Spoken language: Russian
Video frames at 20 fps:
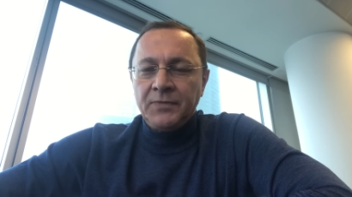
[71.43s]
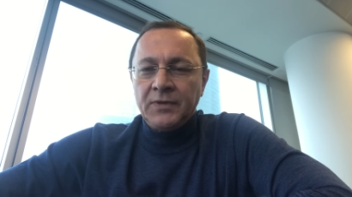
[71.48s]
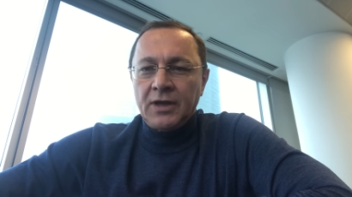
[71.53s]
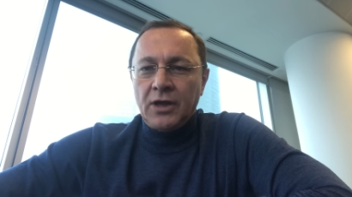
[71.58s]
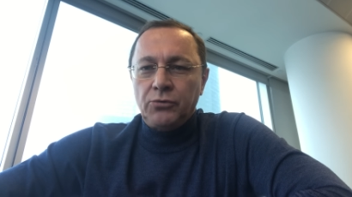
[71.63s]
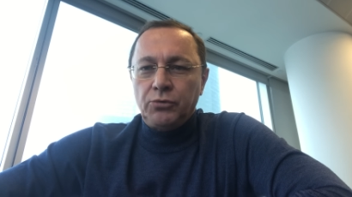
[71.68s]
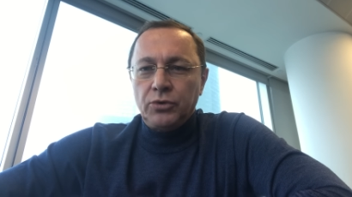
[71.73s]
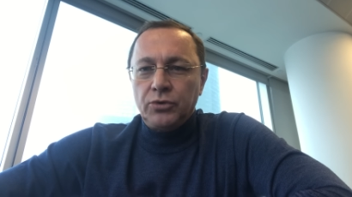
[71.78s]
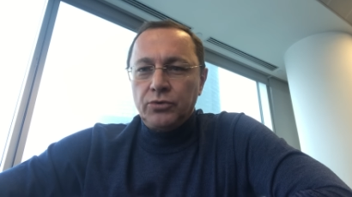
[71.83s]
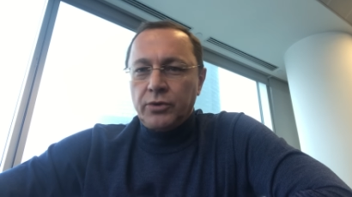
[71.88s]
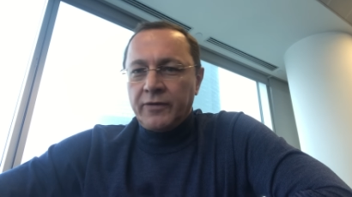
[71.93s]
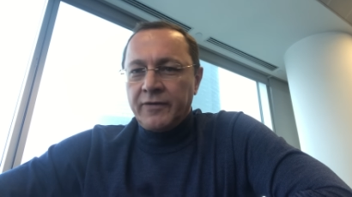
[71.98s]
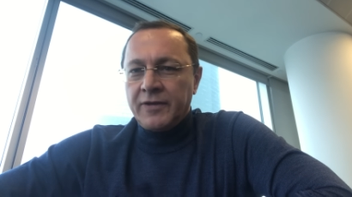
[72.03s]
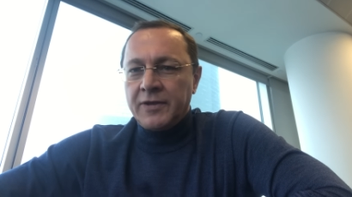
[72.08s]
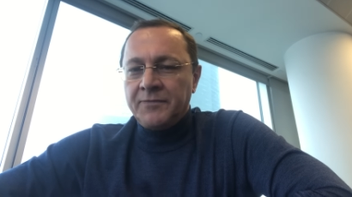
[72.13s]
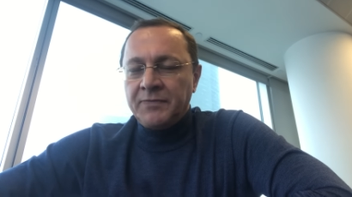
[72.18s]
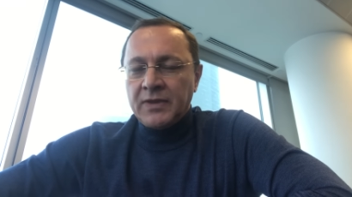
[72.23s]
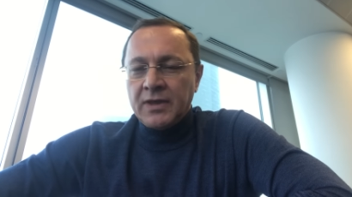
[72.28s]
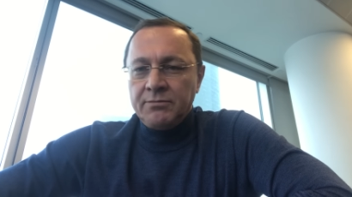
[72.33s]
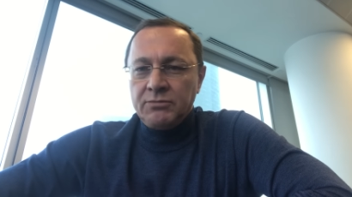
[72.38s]
какой
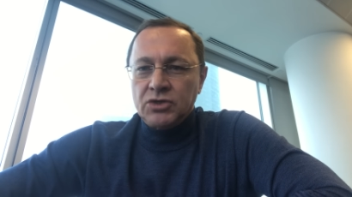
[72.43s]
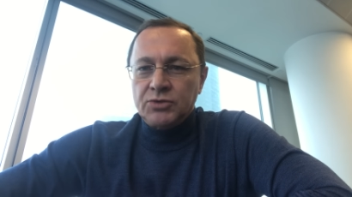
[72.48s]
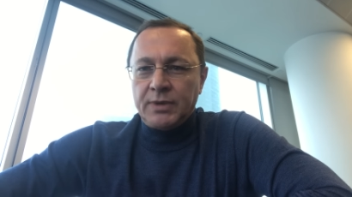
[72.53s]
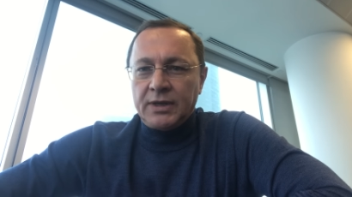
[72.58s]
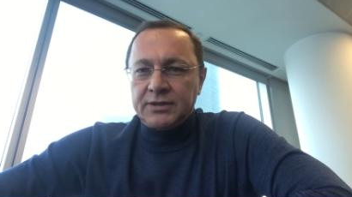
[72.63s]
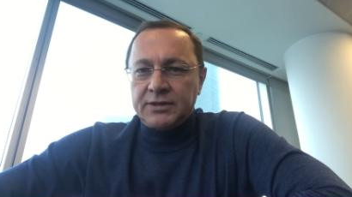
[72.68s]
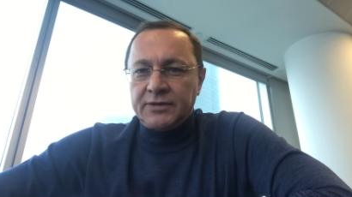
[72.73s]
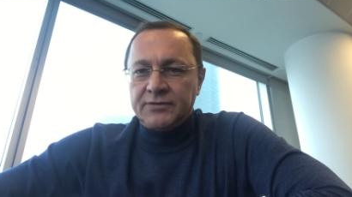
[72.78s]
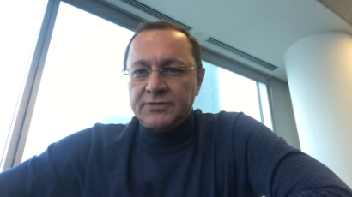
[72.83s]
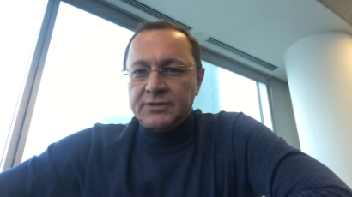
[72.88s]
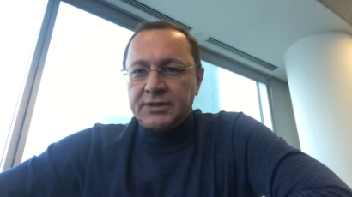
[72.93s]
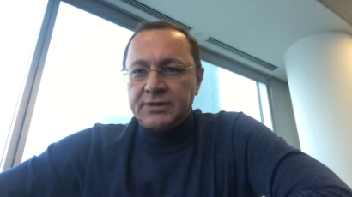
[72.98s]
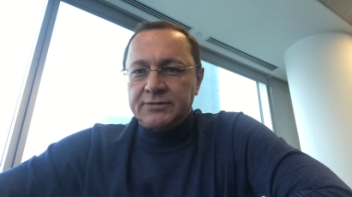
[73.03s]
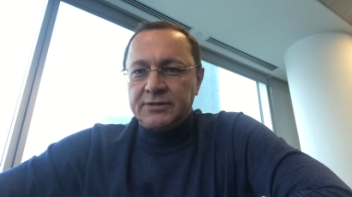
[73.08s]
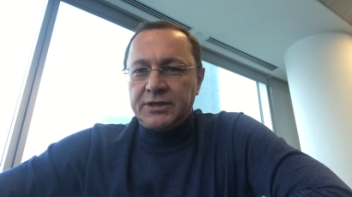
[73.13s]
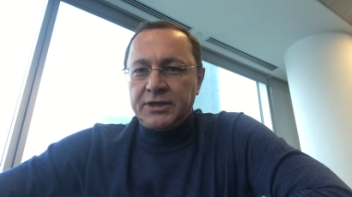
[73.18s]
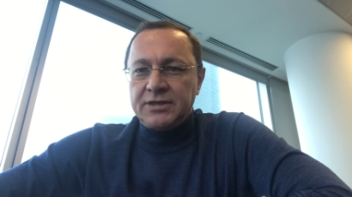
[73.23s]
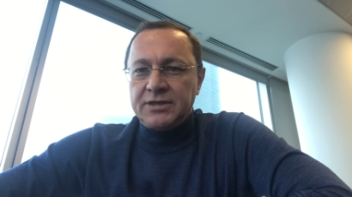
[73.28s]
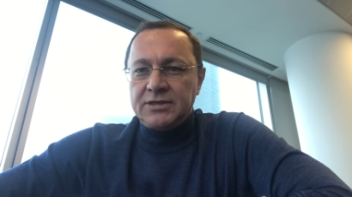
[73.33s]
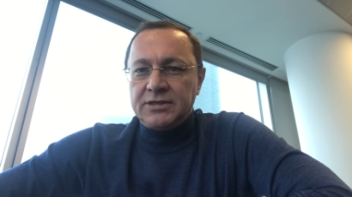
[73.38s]
уровень
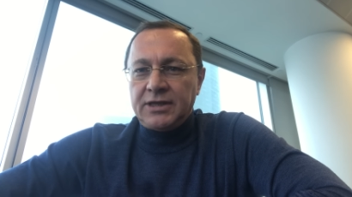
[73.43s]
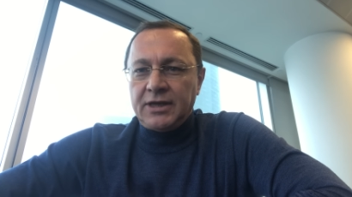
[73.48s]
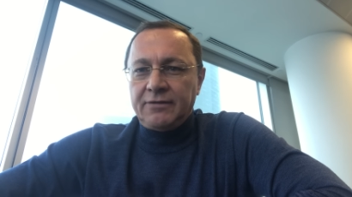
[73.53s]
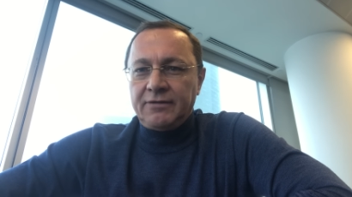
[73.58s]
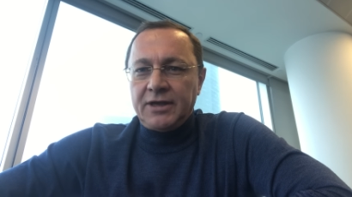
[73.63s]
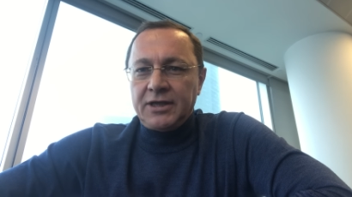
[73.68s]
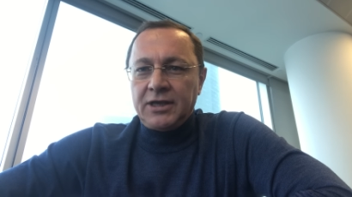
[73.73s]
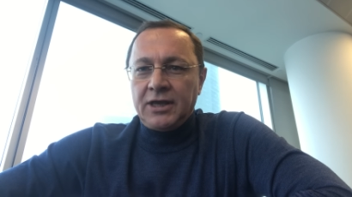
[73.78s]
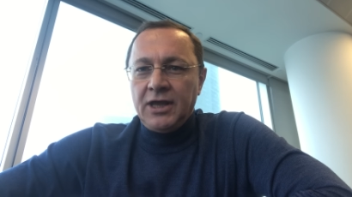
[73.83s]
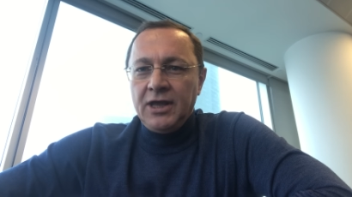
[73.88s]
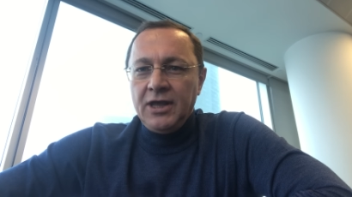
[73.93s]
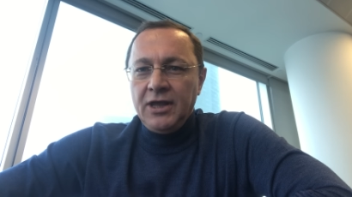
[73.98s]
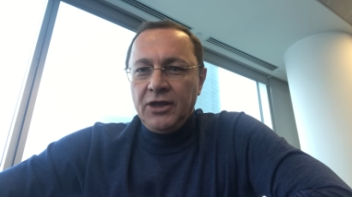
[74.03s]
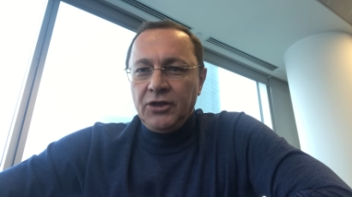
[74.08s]
межбанковского кредитования.